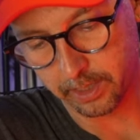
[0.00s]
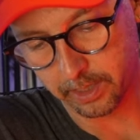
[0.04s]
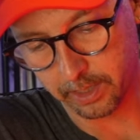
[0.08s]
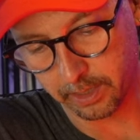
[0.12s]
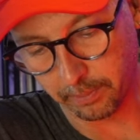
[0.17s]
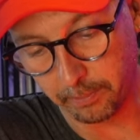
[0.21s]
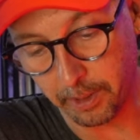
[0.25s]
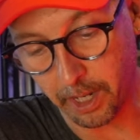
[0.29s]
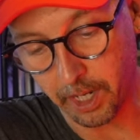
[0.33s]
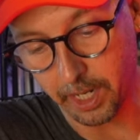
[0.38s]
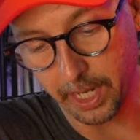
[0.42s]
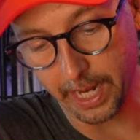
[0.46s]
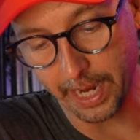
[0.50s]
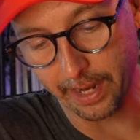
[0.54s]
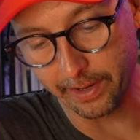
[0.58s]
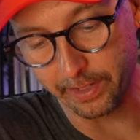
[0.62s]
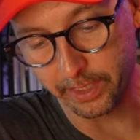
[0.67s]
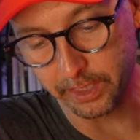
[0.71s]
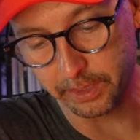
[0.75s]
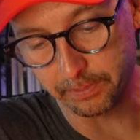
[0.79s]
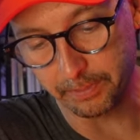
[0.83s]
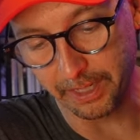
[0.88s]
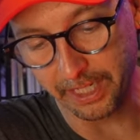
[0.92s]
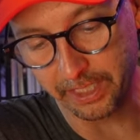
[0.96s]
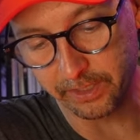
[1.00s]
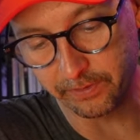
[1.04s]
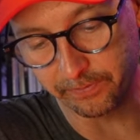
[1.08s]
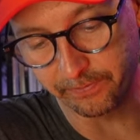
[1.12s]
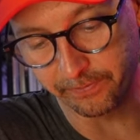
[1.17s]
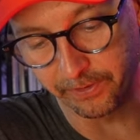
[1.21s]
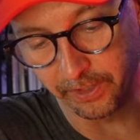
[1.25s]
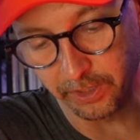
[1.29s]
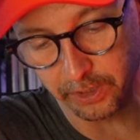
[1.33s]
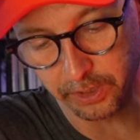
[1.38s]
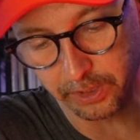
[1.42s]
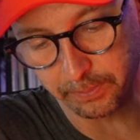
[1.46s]
Kamala Harris makes
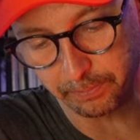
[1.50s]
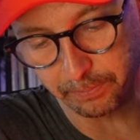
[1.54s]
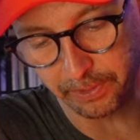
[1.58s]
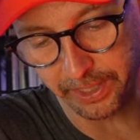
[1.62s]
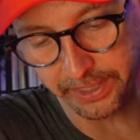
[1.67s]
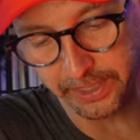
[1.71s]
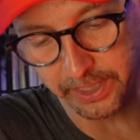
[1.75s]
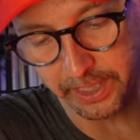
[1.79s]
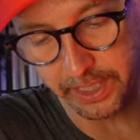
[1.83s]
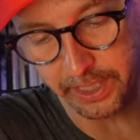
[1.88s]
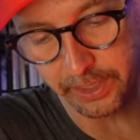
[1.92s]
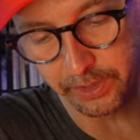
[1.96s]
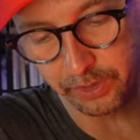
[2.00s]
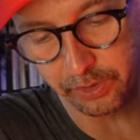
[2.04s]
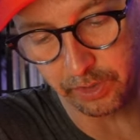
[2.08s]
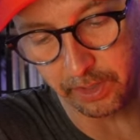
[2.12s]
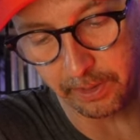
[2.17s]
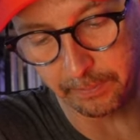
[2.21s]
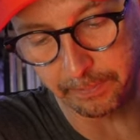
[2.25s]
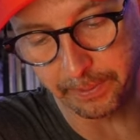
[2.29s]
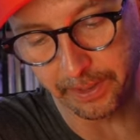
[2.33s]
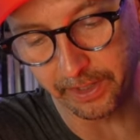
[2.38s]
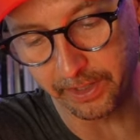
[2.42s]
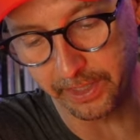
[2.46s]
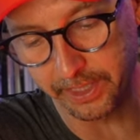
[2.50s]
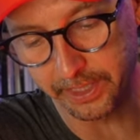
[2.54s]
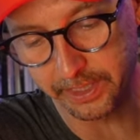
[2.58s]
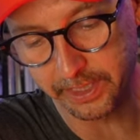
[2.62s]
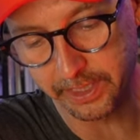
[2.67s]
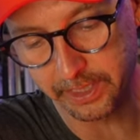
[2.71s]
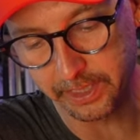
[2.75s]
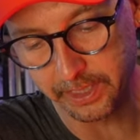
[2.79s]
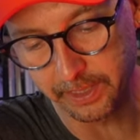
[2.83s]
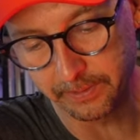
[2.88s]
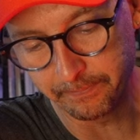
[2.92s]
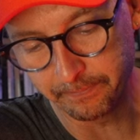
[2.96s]
first presidential
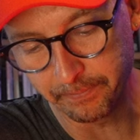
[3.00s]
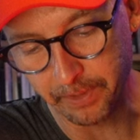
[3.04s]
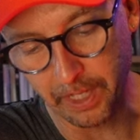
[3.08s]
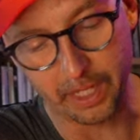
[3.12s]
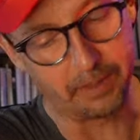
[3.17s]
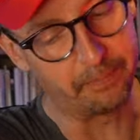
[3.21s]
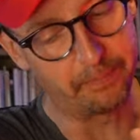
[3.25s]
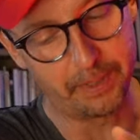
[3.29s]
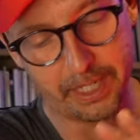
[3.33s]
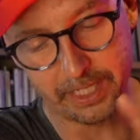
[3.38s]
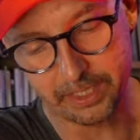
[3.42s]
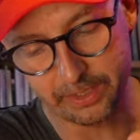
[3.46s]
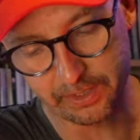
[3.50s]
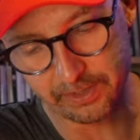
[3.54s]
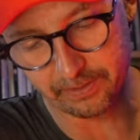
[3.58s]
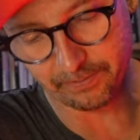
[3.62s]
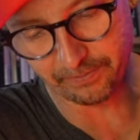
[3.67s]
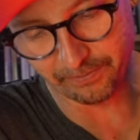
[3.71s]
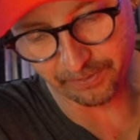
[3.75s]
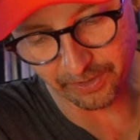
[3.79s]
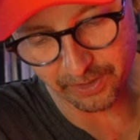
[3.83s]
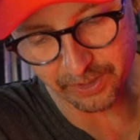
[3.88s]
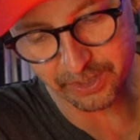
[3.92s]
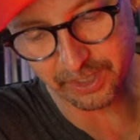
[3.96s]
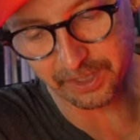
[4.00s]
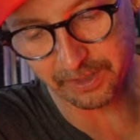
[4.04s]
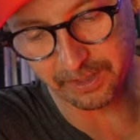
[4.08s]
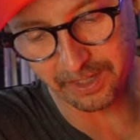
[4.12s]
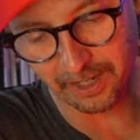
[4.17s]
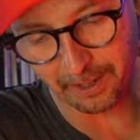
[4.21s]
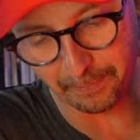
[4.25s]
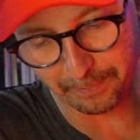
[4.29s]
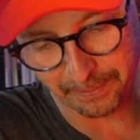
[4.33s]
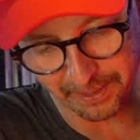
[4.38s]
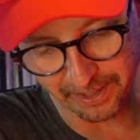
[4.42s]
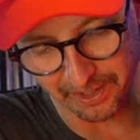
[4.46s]
appearance, uh, makes first
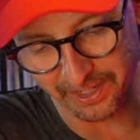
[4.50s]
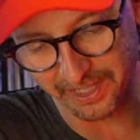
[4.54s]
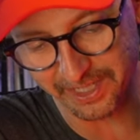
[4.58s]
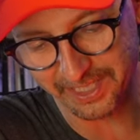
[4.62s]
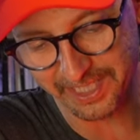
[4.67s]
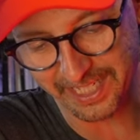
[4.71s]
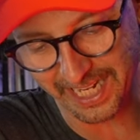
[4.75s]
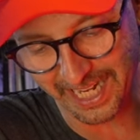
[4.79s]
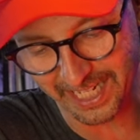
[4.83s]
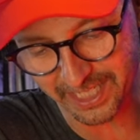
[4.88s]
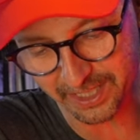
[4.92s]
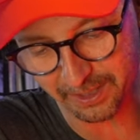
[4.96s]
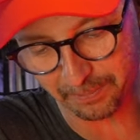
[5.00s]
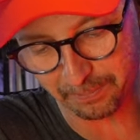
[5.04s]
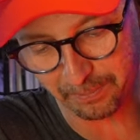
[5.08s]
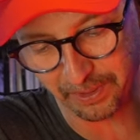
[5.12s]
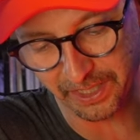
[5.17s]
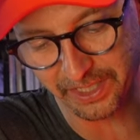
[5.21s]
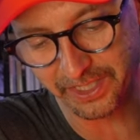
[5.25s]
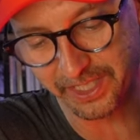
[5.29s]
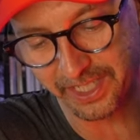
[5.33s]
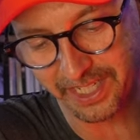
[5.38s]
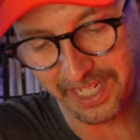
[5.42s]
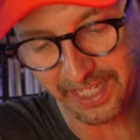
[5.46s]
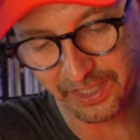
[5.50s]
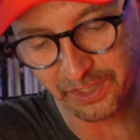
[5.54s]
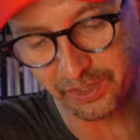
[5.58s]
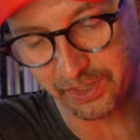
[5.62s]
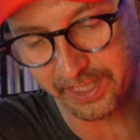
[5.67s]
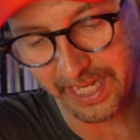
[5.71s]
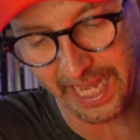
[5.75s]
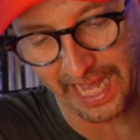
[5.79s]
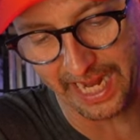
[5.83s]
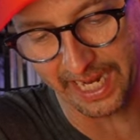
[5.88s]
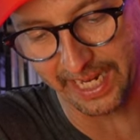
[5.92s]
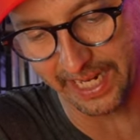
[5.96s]
appearance as a presidential
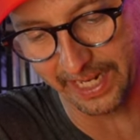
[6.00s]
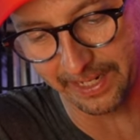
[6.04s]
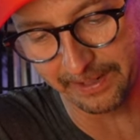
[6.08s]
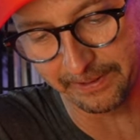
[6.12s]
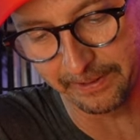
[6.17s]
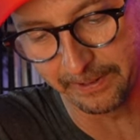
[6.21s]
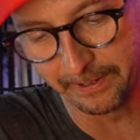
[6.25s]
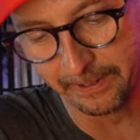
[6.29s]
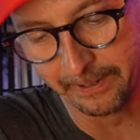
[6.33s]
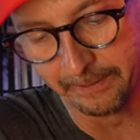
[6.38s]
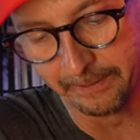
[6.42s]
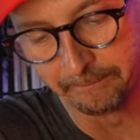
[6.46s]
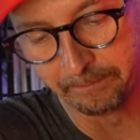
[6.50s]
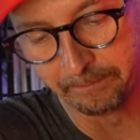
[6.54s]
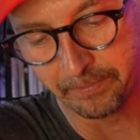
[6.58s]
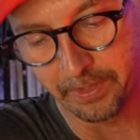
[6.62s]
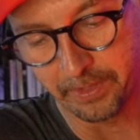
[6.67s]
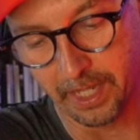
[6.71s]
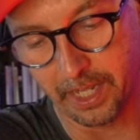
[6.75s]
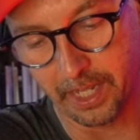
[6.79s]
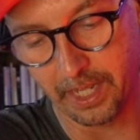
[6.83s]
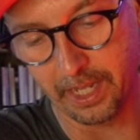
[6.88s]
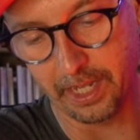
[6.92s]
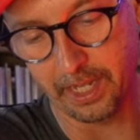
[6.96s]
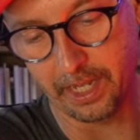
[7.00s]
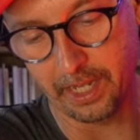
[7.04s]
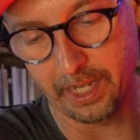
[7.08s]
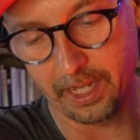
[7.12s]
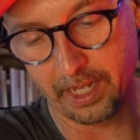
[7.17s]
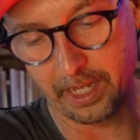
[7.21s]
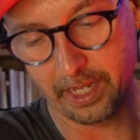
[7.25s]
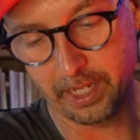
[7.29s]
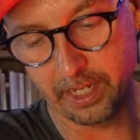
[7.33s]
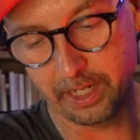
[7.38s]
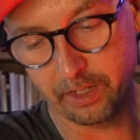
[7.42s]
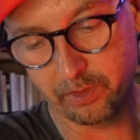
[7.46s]
candidate.
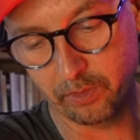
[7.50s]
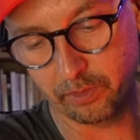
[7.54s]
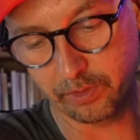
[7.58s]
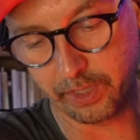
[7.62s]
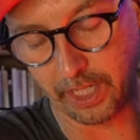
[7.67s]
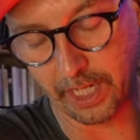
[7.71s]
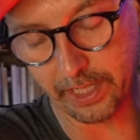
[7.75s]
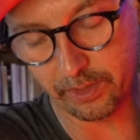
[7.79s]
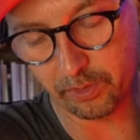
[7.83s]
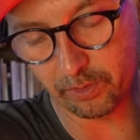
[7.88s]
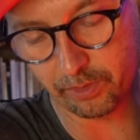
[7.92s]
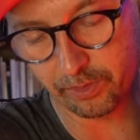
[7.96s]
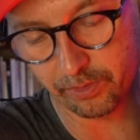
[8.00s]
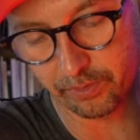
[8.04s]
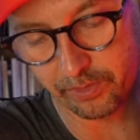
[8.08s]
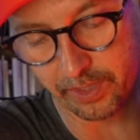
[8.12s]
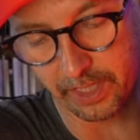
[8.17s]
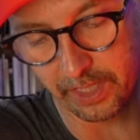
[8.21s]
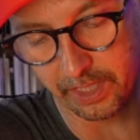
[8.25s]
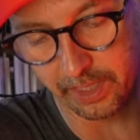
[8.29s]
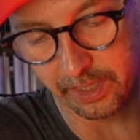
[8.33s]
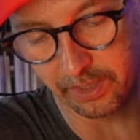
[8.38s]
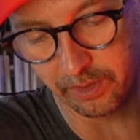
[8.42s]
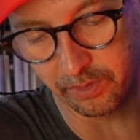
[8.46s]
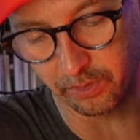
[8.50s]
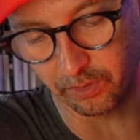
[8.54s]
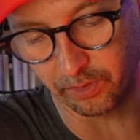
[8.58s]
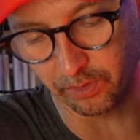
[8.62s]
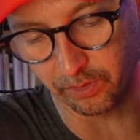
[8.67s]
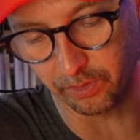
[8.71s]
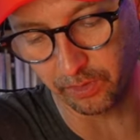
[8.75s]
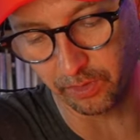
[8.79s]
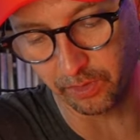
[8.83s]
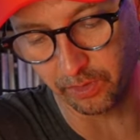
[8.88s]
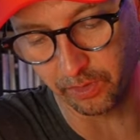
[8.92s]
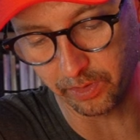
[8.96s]
えー、この大統領選挙
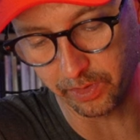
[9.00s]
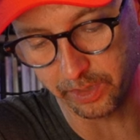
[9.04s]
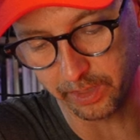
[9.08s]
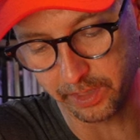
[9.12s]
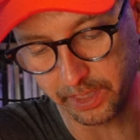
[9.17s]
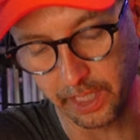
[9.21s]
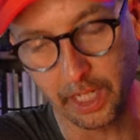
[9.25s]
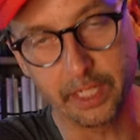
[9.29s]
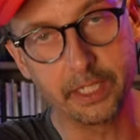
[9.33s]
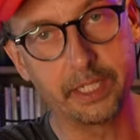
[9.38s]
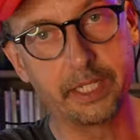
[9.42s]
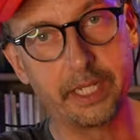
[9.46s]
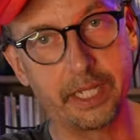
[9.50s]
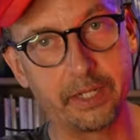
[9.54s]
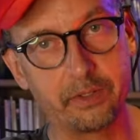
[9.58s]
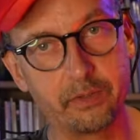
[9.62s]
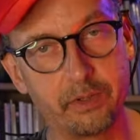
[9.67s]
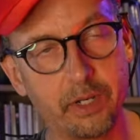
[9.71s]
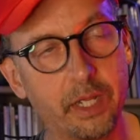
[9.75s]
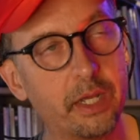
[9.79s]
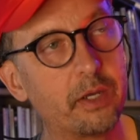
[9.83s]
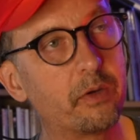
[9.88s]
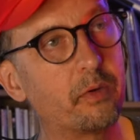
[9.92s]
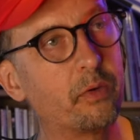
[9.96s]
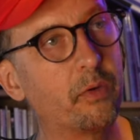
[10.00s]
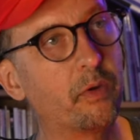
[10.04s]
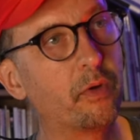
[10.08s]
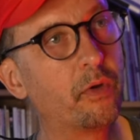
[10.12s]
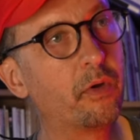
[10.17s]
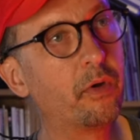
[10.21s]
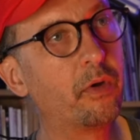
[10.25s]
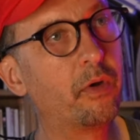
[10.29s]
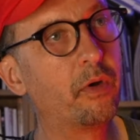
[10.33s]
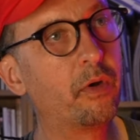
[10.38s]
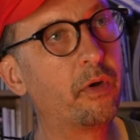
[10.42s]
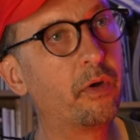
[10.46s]
のカネディとねこ
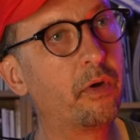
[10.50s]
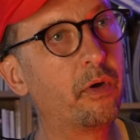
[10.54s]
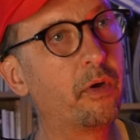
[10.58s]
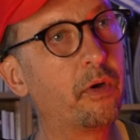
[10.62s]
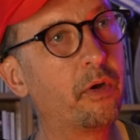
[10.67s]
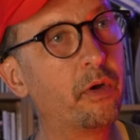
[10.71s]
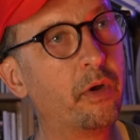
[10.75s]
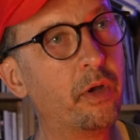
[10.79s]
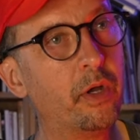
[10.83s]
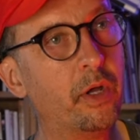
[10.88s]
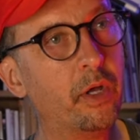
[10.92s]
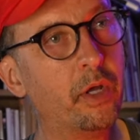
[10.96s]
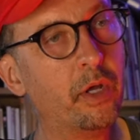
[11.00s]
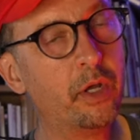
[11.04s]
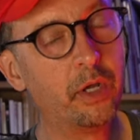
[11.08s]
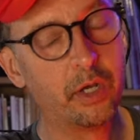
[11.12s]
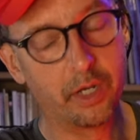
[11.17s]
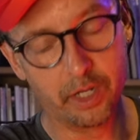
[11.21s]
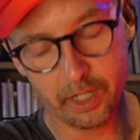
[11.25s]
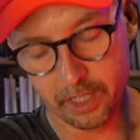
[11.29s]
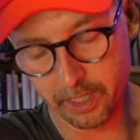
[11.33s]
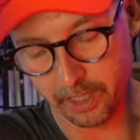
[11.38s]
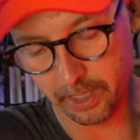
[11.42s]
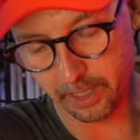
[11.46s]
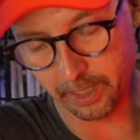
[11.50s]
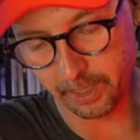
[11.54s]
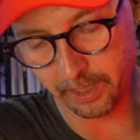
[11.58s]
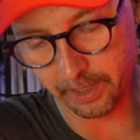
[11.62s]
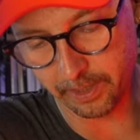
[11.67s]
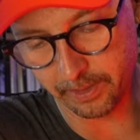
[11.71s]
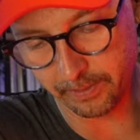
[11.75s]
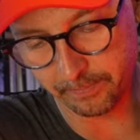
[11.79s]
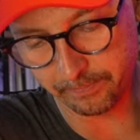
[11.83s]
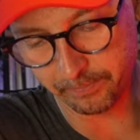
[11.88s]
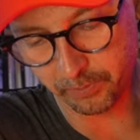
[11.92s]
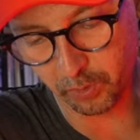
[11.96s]
の
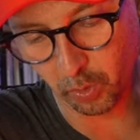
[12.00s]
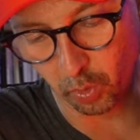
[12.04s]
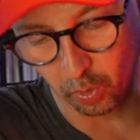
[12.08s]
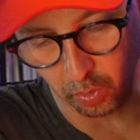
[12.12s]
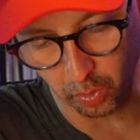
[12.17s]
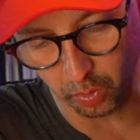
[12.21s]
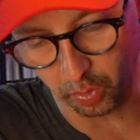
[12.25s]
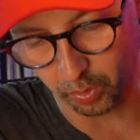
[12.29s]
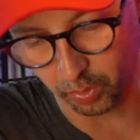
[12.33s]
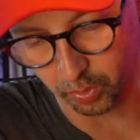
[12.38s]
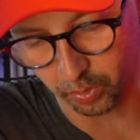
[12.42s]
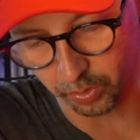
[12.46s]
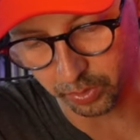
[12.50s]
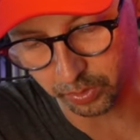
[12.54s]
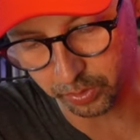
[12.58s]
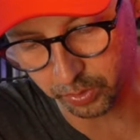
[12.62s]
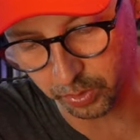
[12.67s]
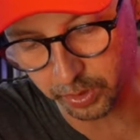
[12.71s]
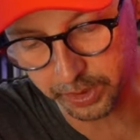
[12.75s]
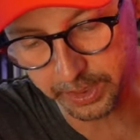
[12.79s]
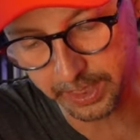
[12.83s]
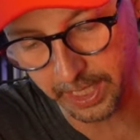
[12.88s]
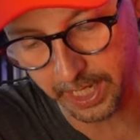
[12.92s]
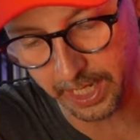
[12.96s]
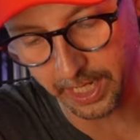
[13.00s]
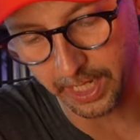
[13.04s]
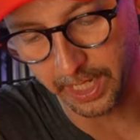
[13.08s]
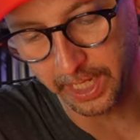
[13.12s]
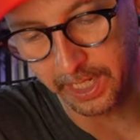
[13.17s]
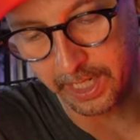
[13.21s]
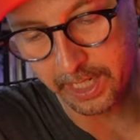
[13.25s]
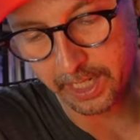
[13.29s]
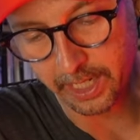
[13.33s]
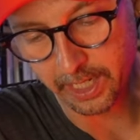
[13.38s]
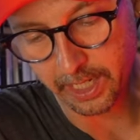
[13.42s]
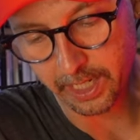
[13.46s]
あ候補として
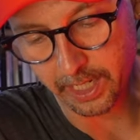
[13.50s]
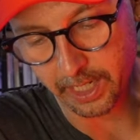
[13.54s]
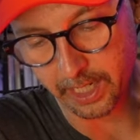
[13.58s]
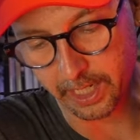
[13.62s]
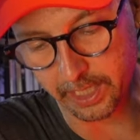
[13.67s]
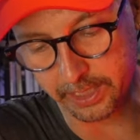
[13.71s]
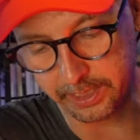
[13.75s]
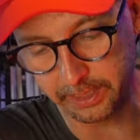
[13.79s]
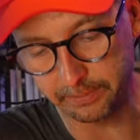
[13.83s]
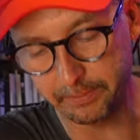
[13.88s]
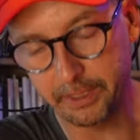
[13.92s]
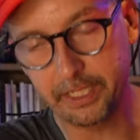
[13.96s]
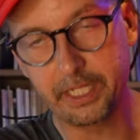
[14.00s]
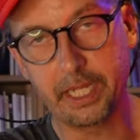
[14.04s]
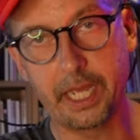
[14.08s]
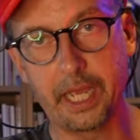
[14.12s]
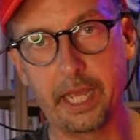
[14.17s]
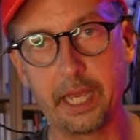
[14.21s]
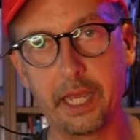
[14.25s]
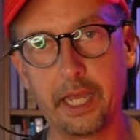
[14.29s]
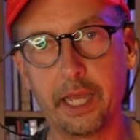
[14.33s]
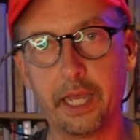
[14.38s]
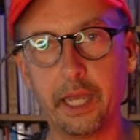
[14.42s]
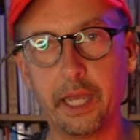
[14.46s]
初めて